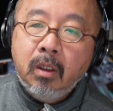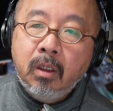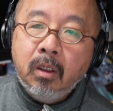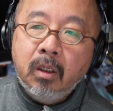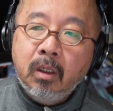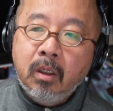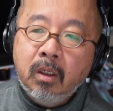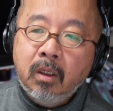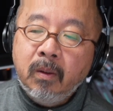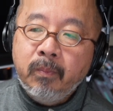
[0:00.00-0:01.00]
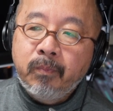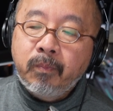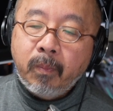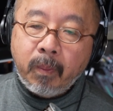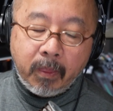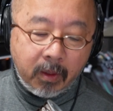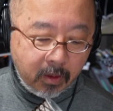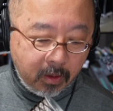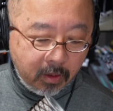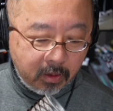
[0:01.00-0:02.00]

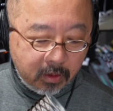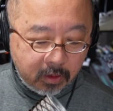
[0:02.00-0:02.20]
えー、